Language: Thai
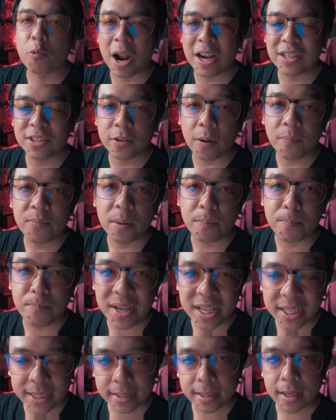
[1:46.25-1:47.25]
Rise of the
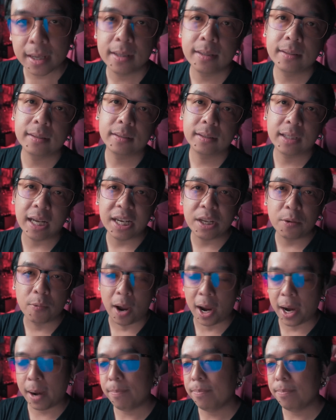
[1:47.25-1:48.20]
Beast กันดีกว่าค